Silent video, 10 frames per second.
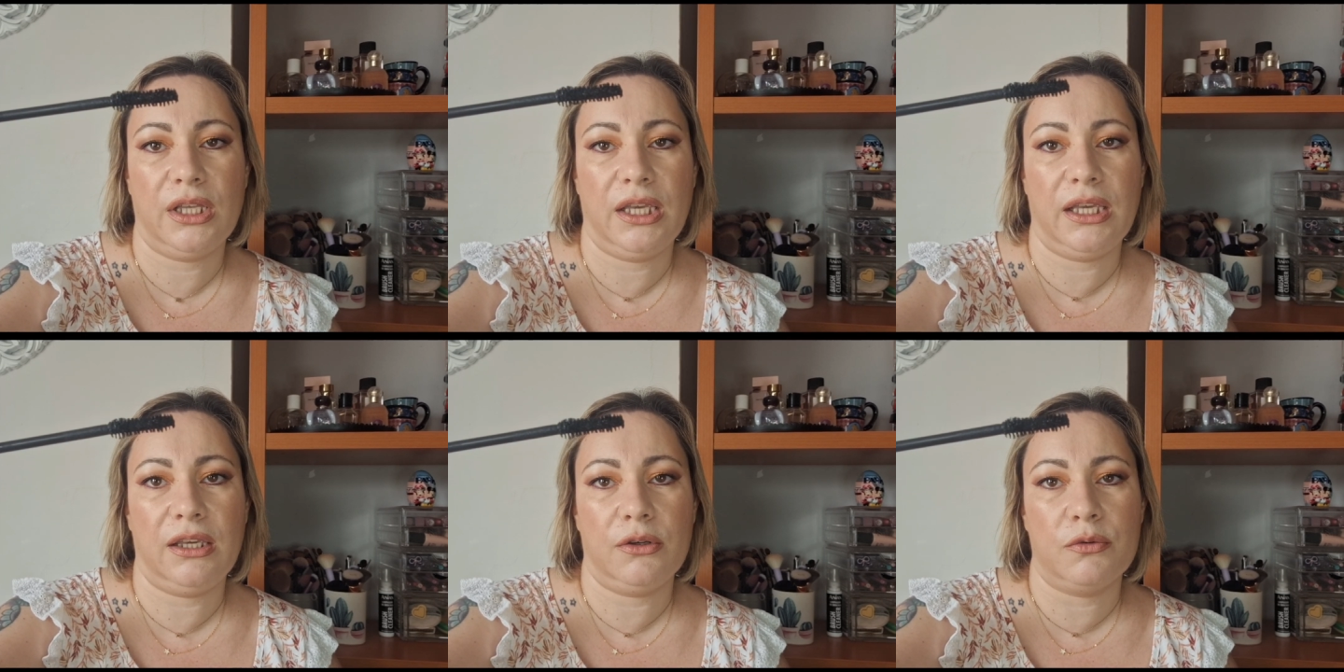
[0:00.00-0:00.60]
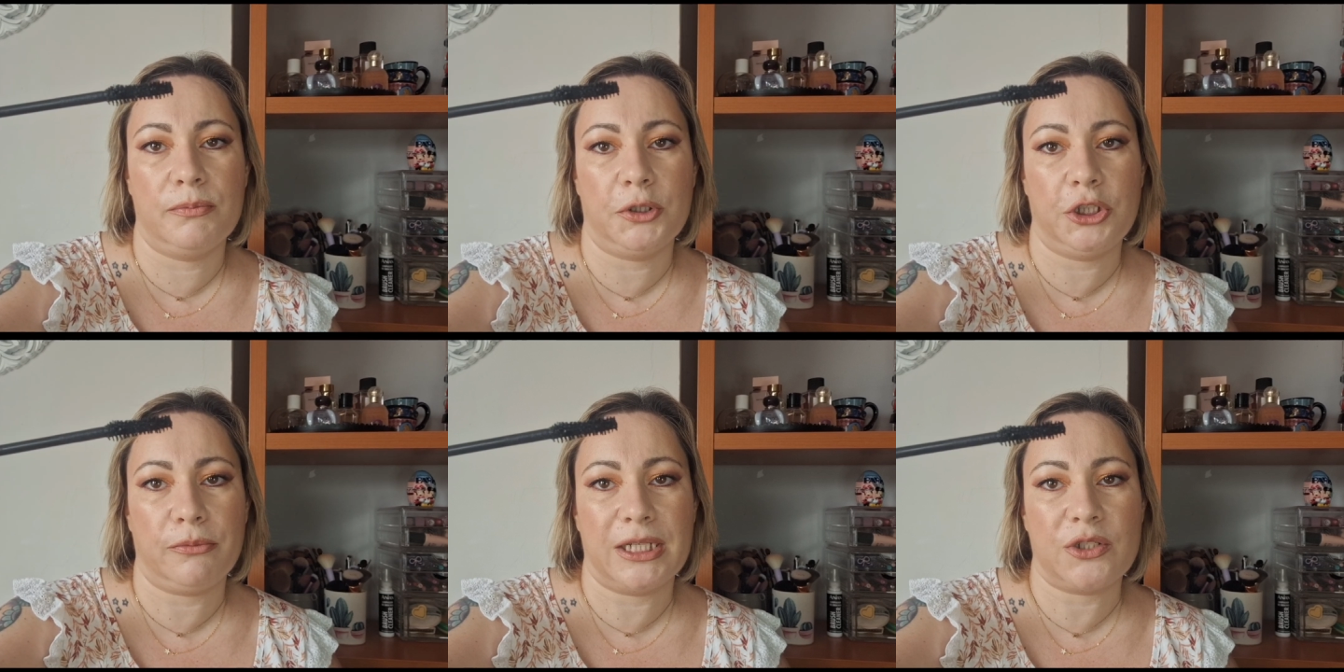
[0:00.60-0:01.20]
Eh, un
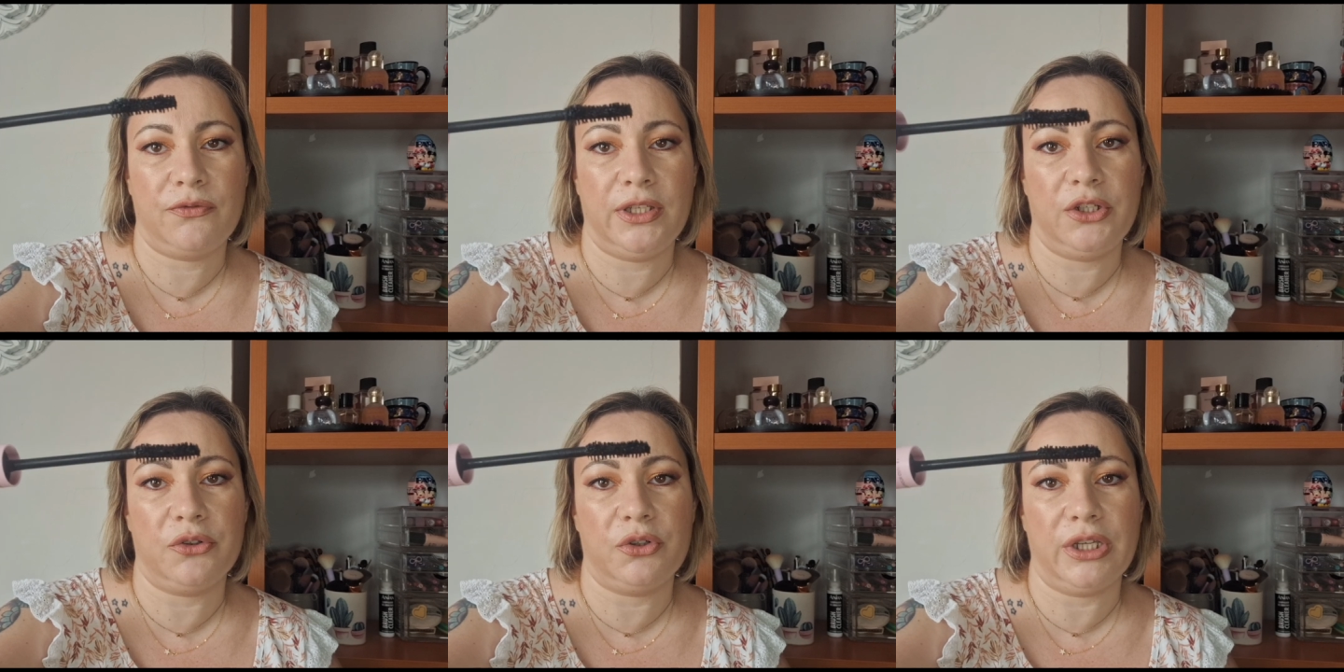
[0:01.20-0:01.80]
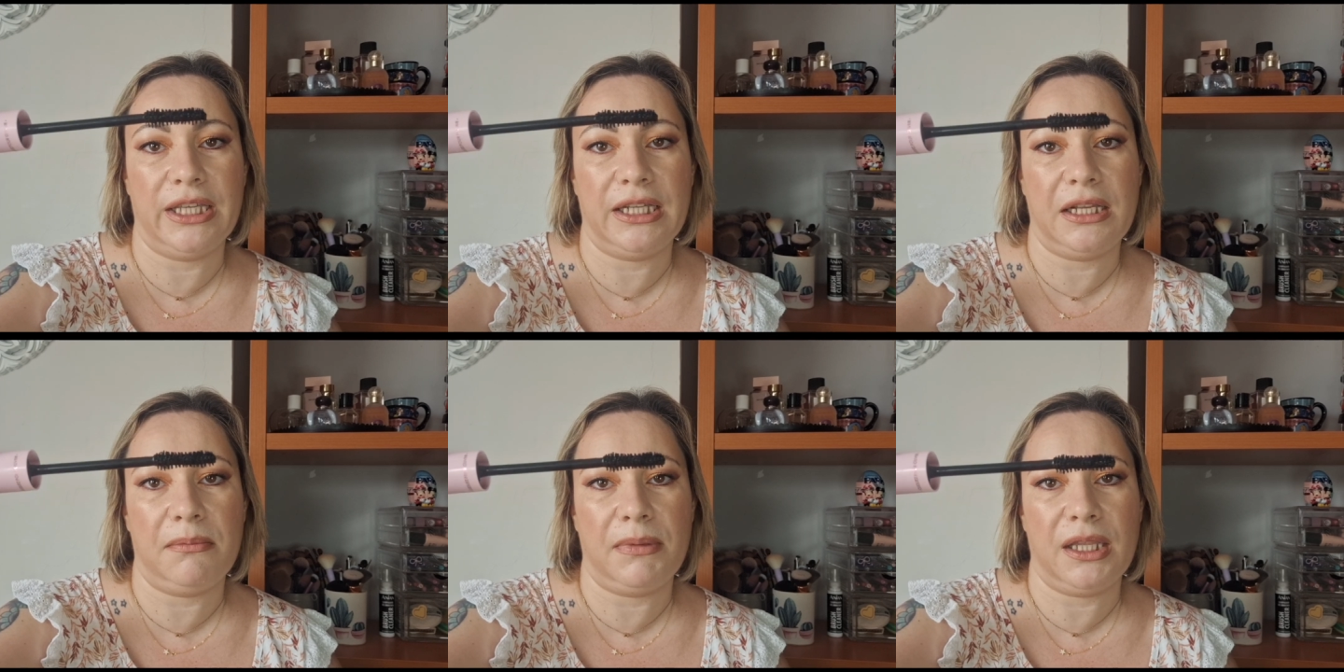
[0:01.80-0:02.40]
poquito más fino en
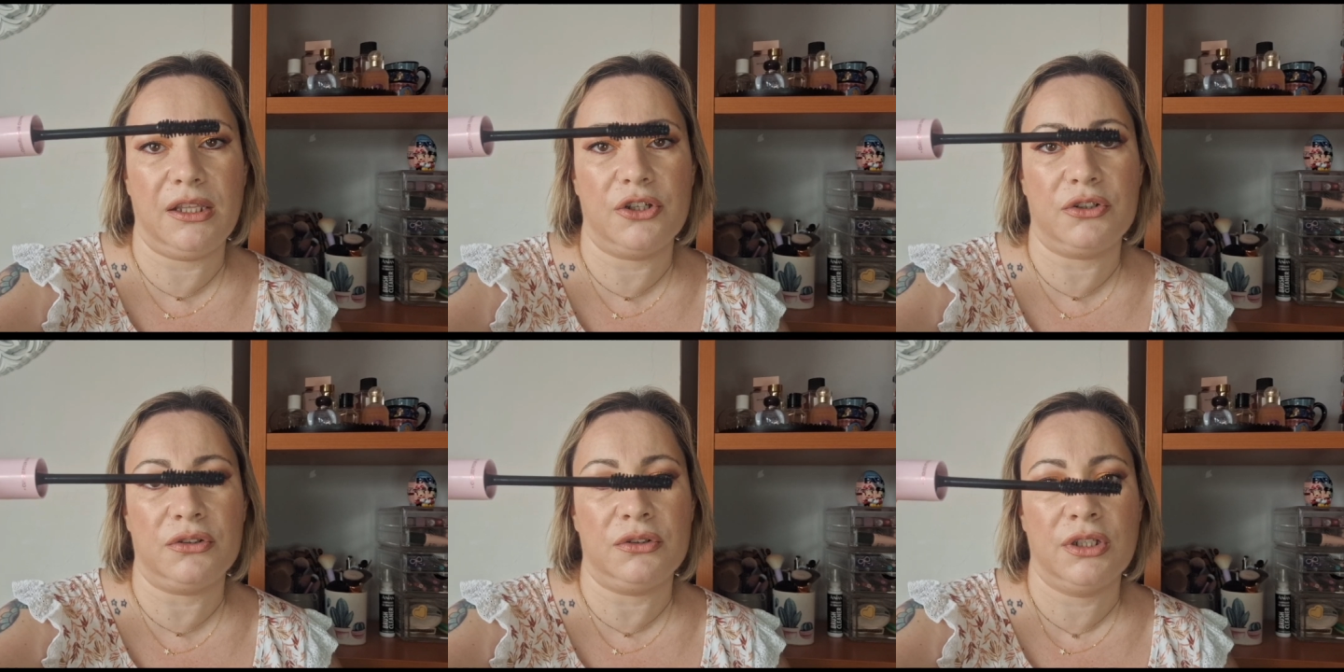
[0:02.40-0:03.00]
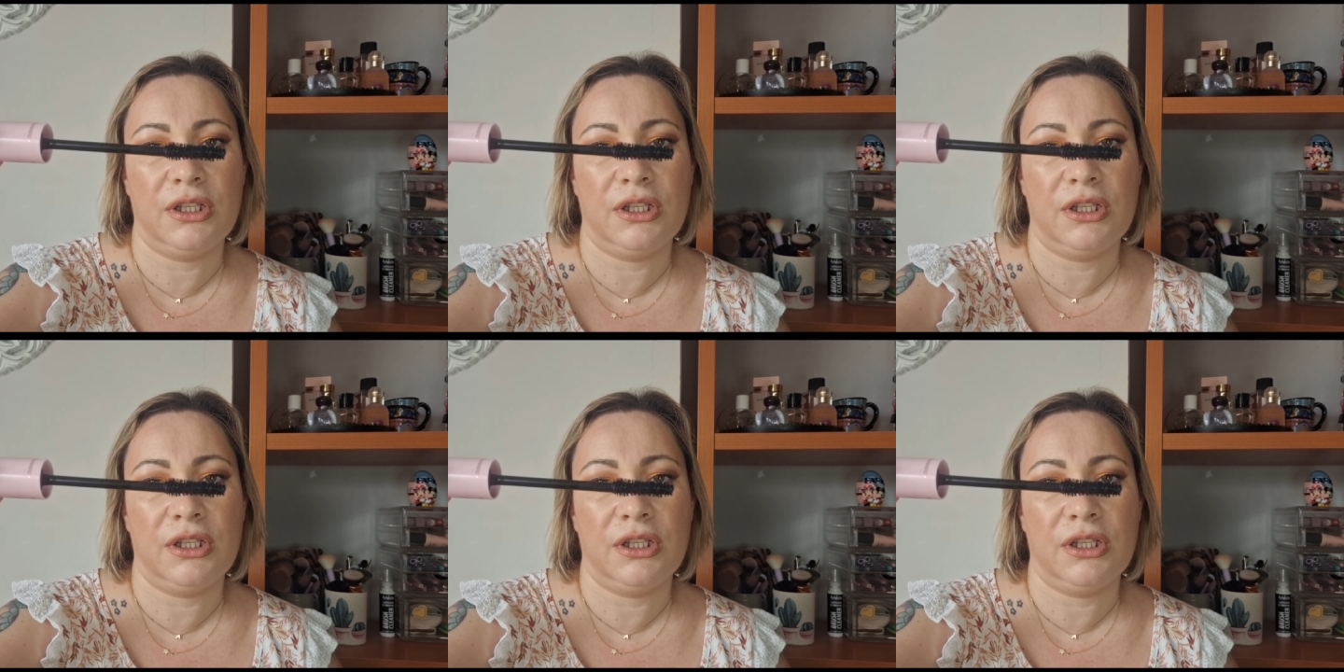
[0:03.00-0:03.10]
el medio